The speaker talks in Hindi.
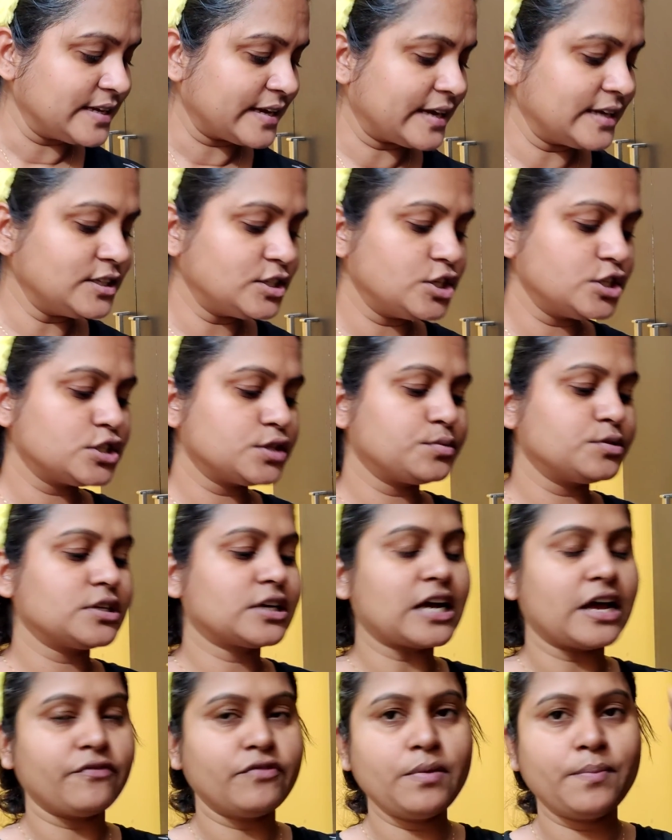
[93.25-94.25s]
सेकेंड चीज़
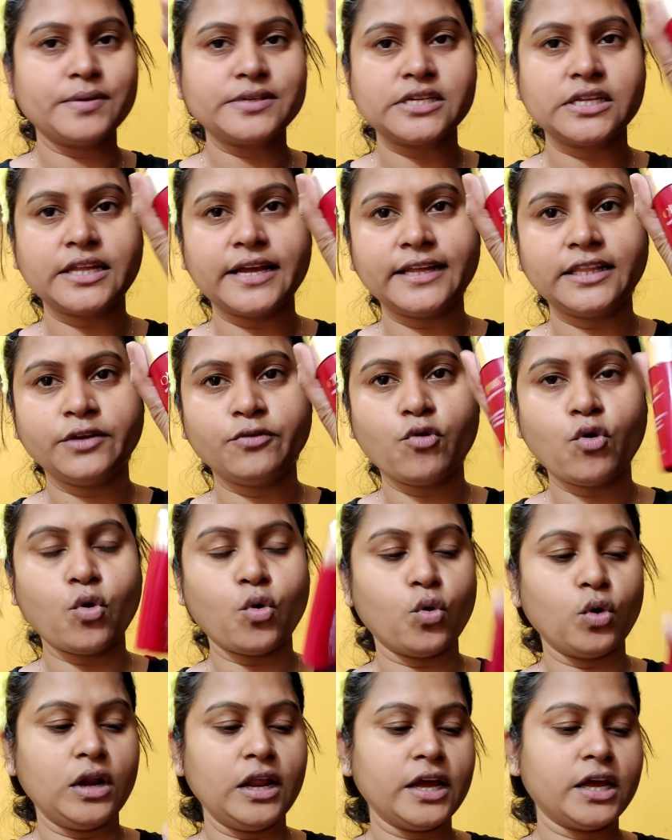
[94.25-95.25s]
मुझे काफ़ी पसंद आई थी वो
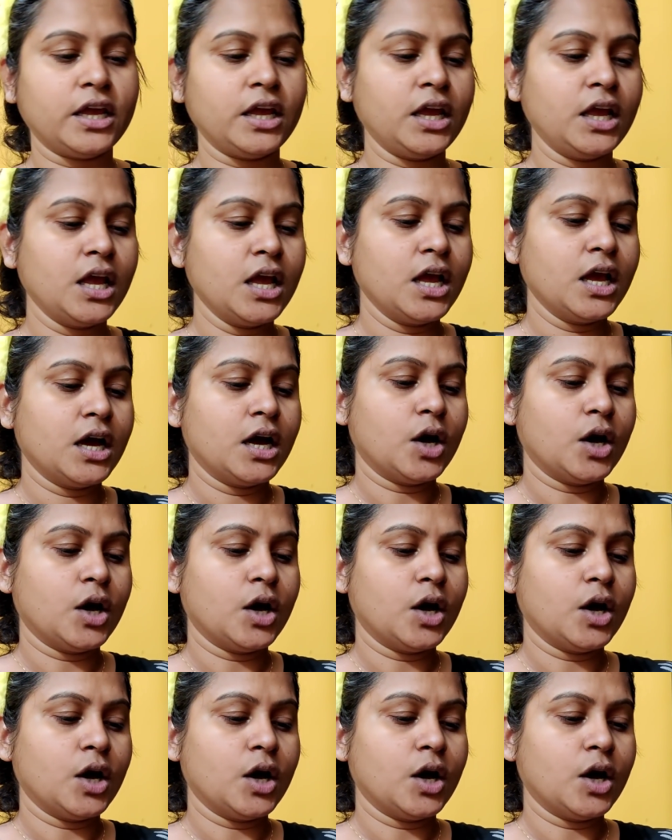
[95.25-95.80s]
ओले की